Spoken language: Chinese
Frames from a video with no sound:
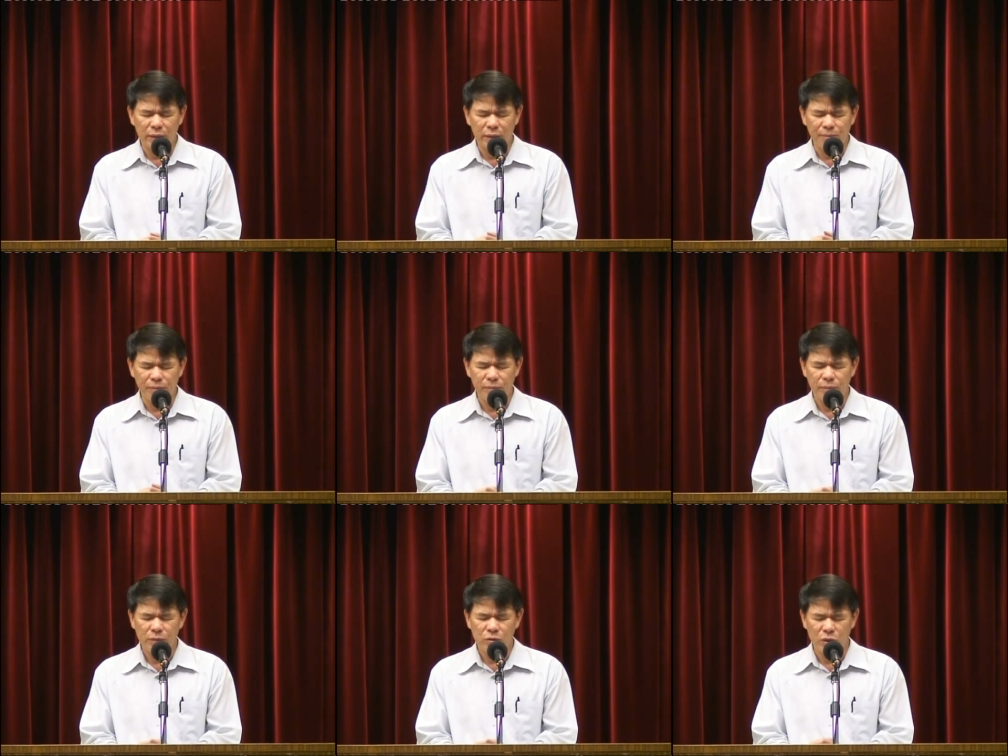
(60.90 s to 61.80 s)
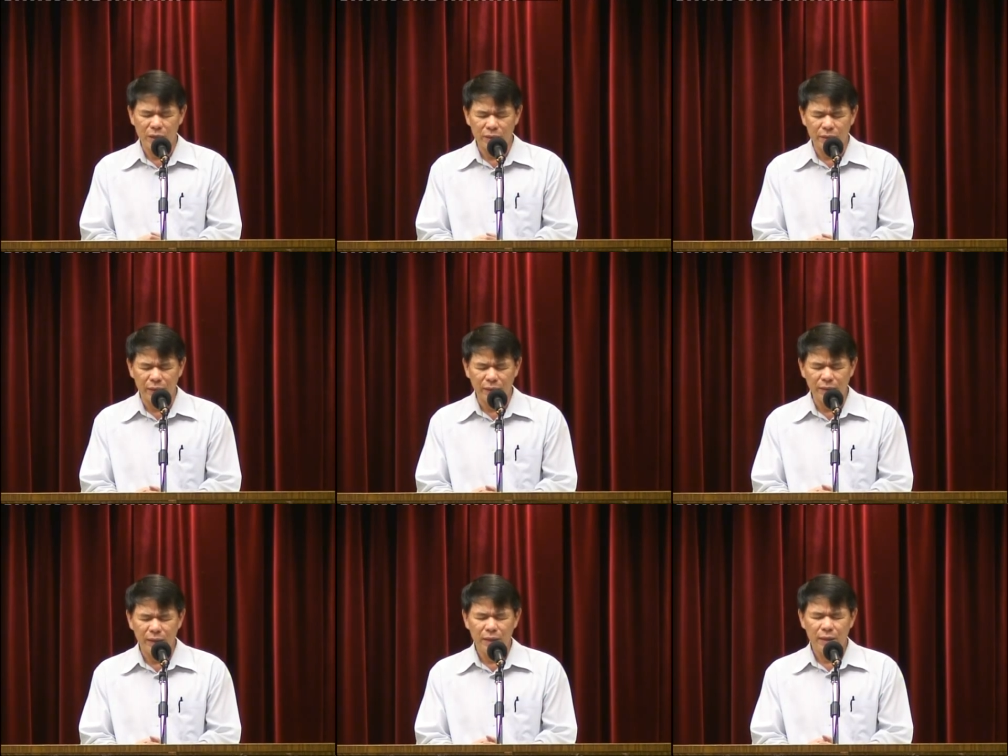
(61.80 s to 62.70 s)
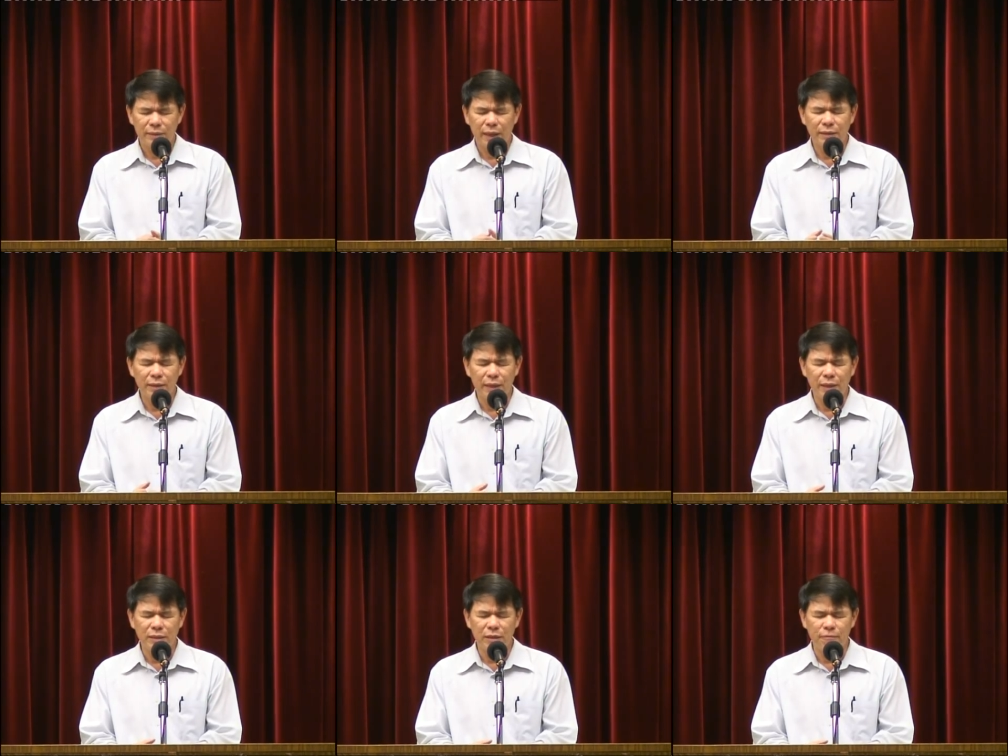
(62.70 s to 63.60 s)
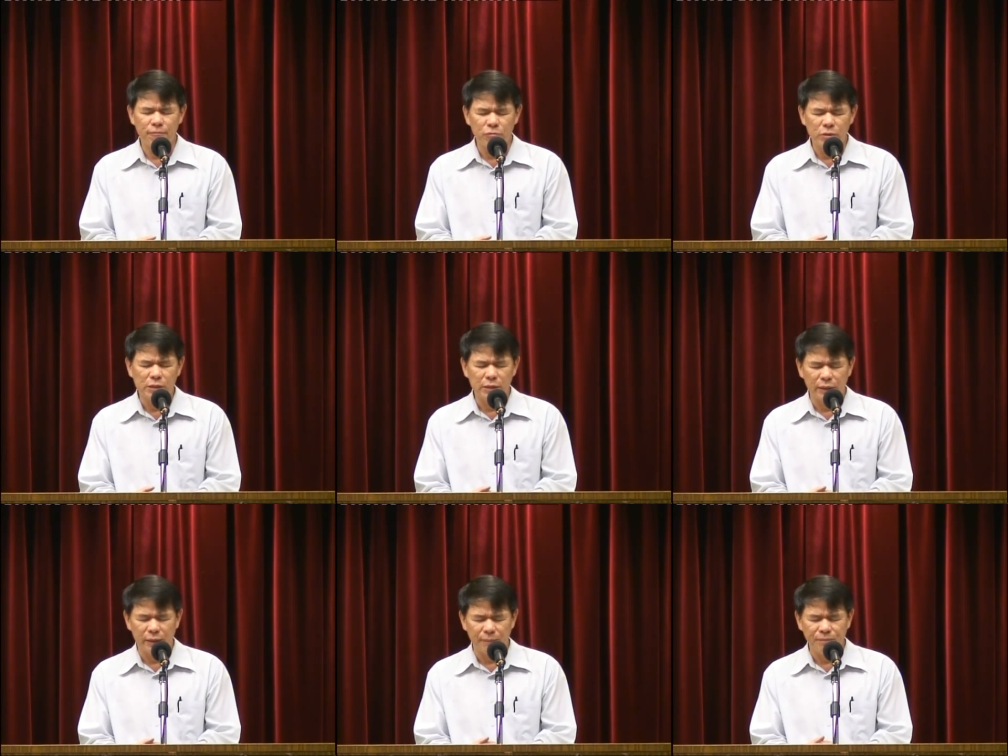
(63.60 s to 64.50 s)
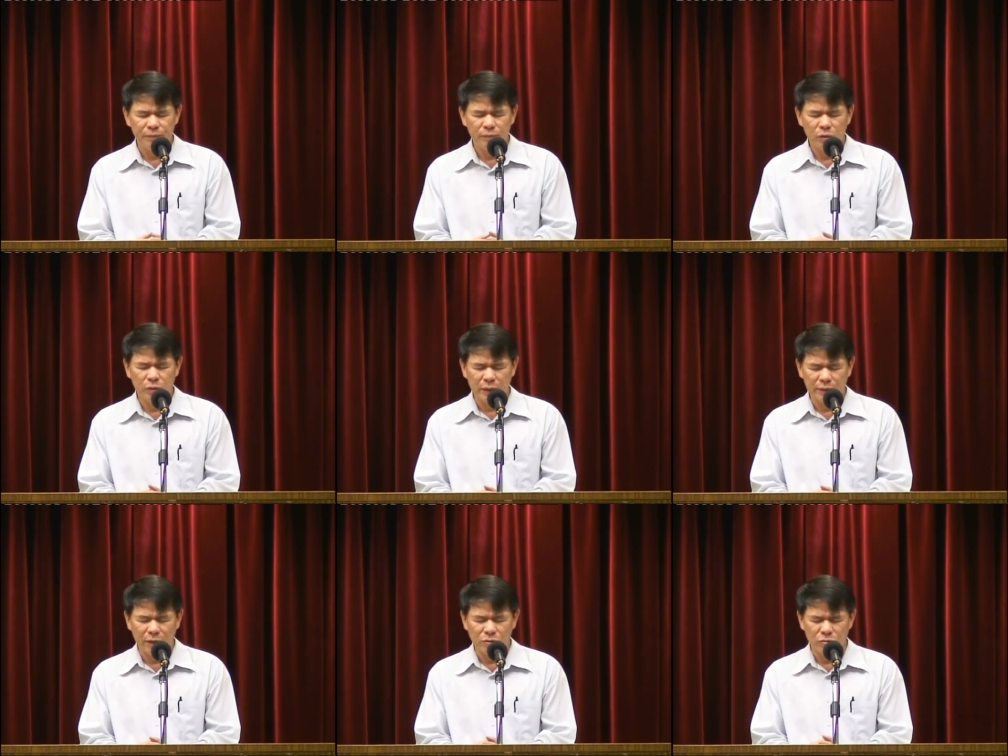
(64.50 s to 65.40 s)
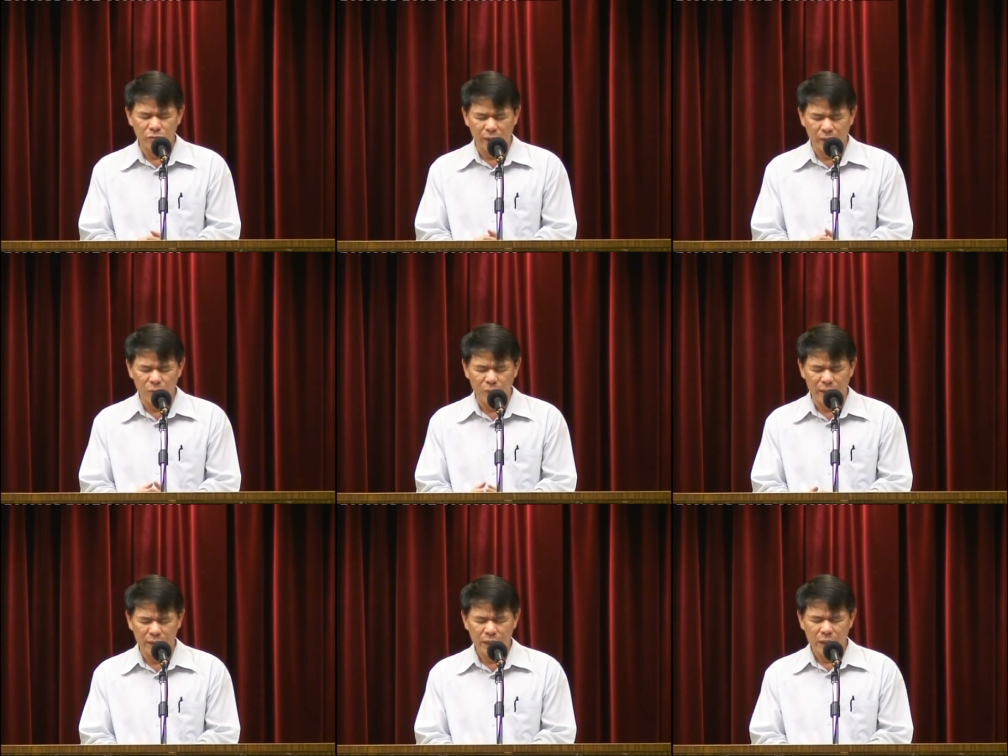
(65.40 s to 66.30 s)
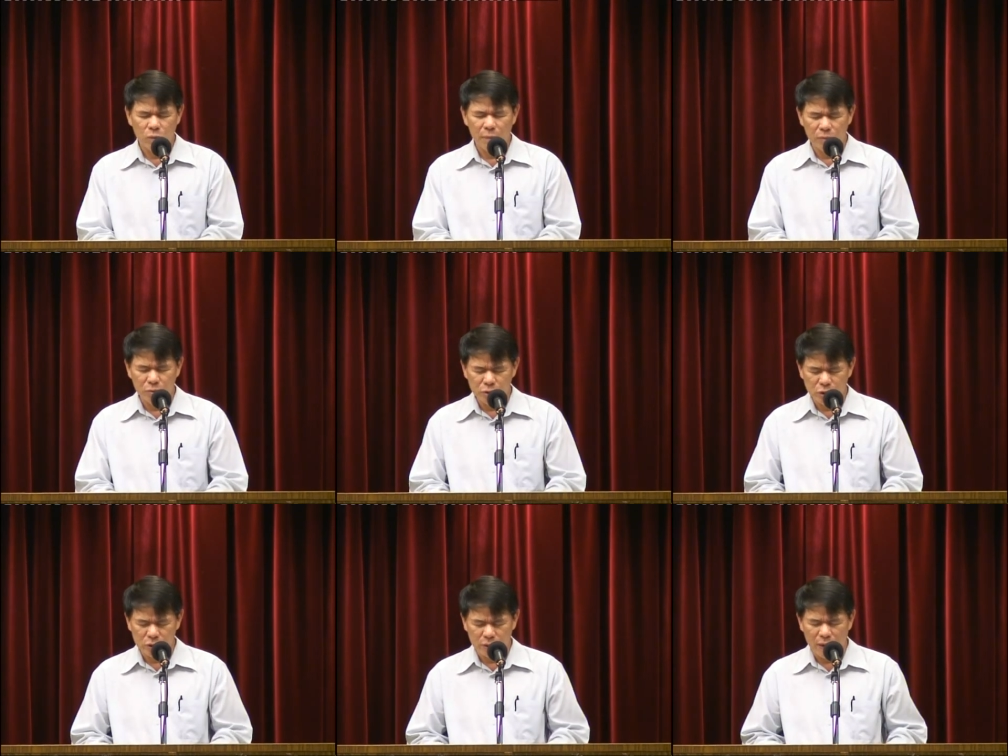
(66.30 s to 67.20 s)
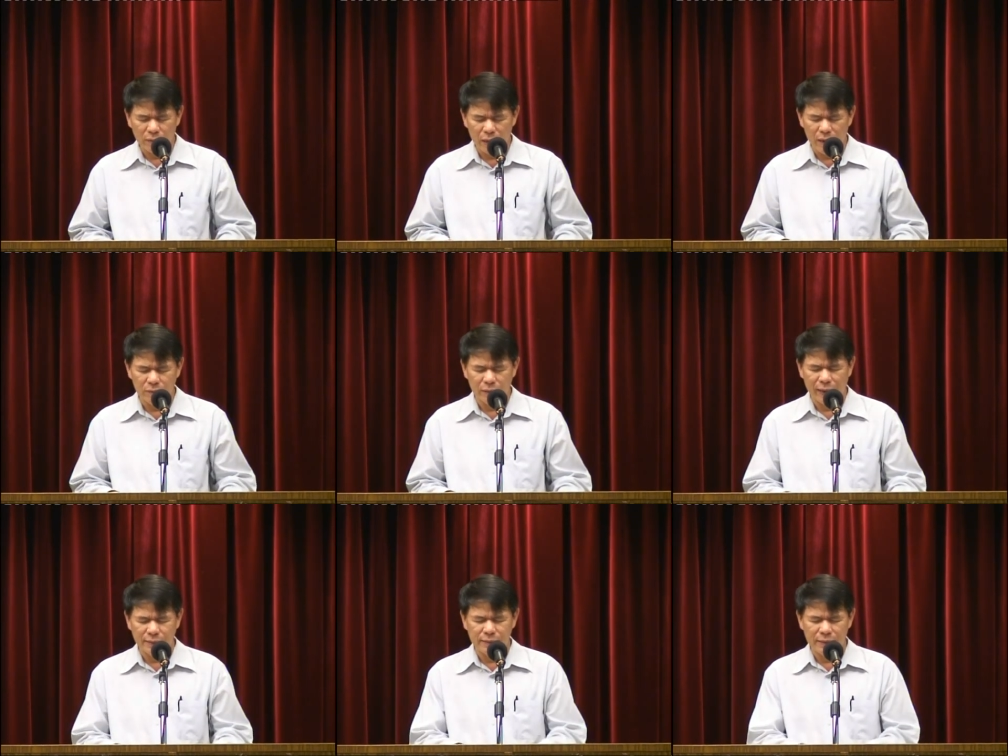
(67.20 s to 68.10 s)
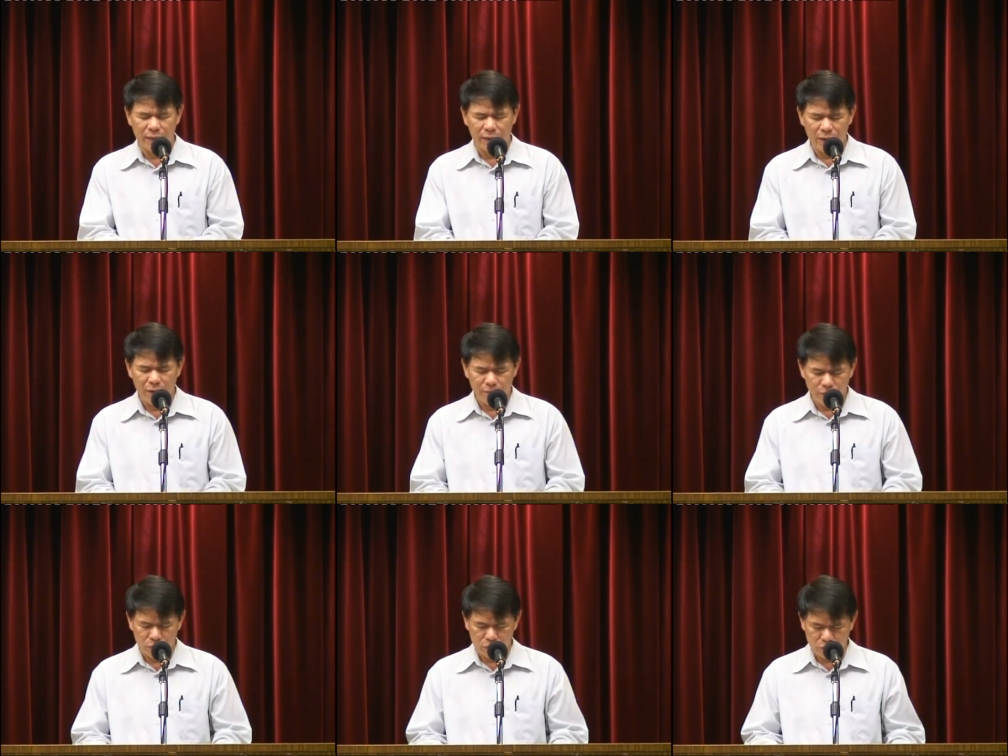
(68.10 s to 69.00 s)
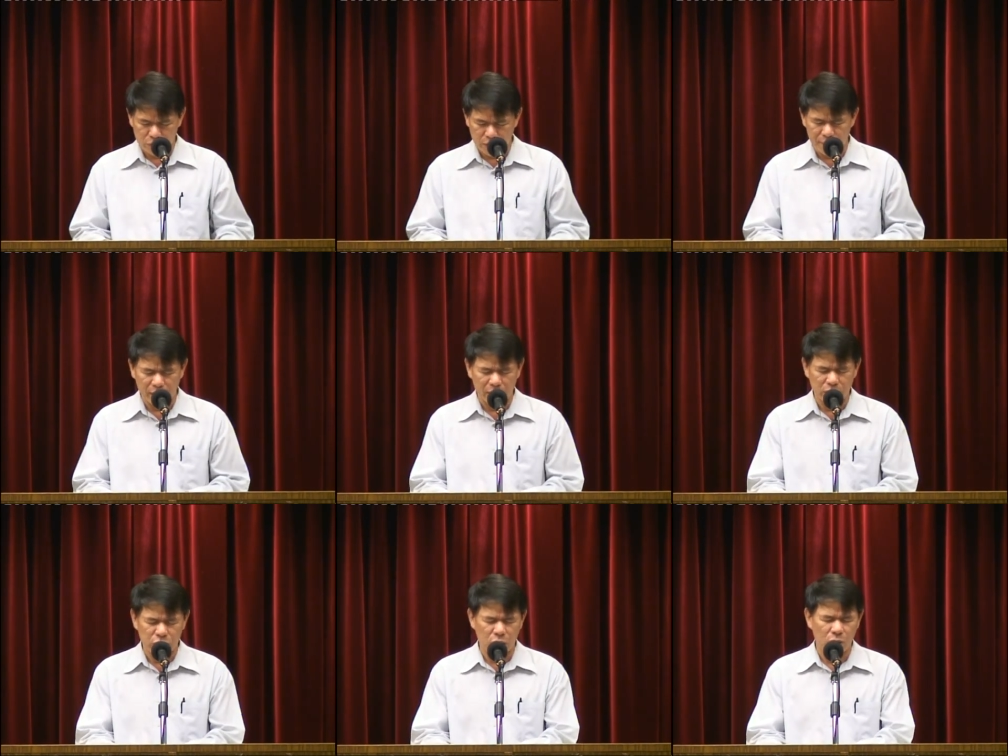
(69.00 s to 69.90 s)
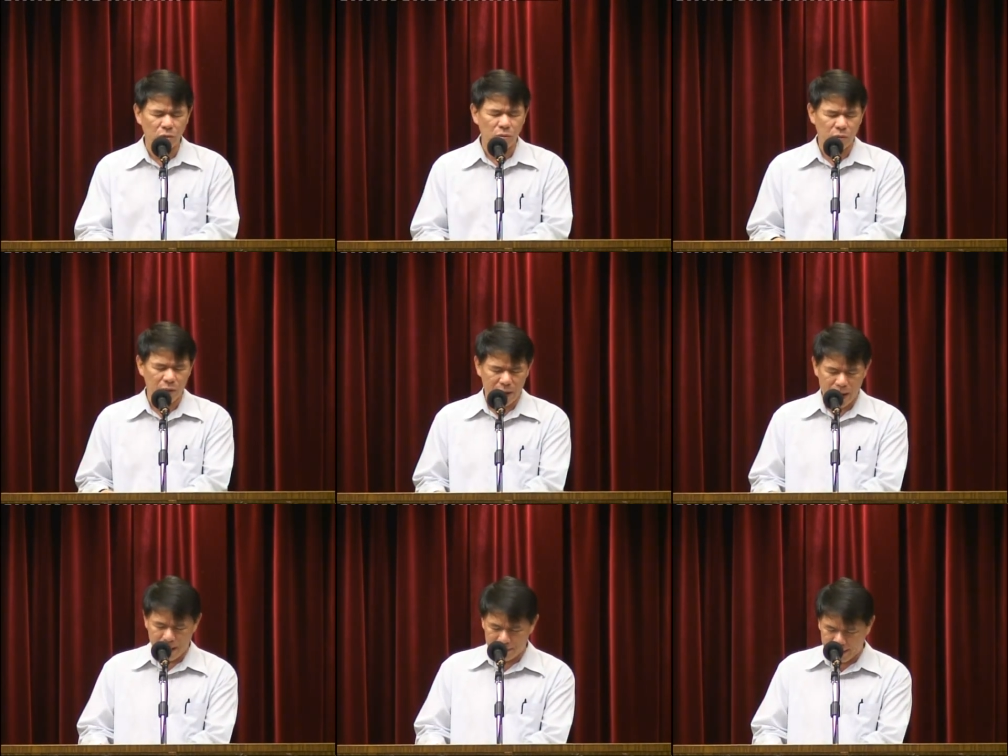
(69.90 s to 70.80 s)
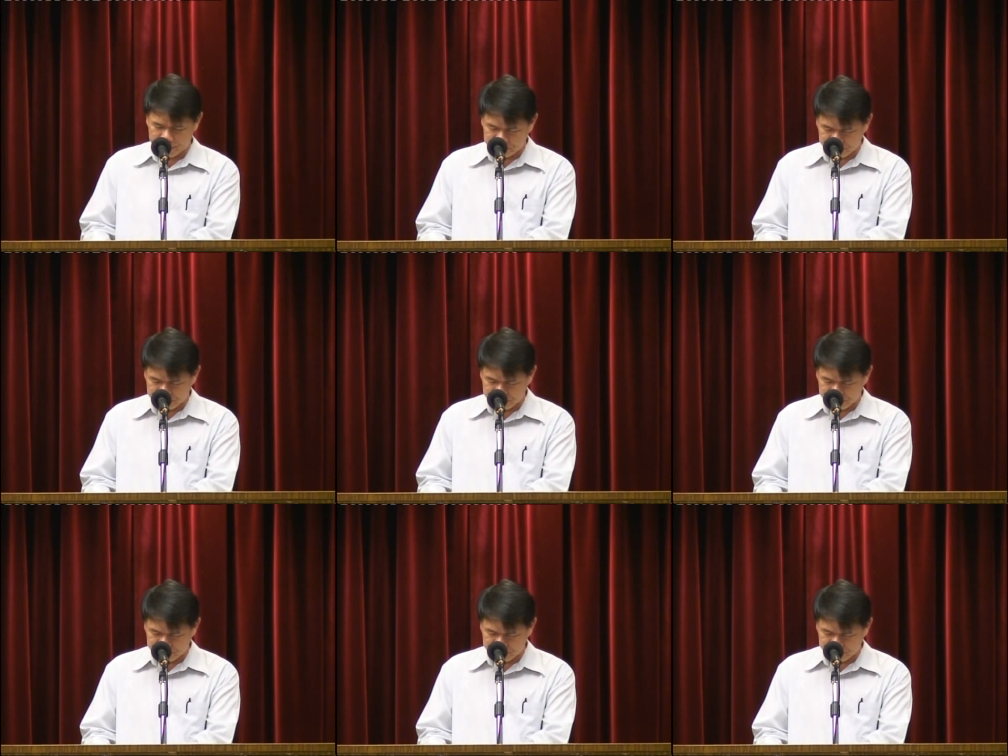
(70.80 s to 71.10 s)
的人、学的人，在这里一起服侍的人都得到主的恩惠。我们如实祷告，感谢奉主圣名而求，阿门。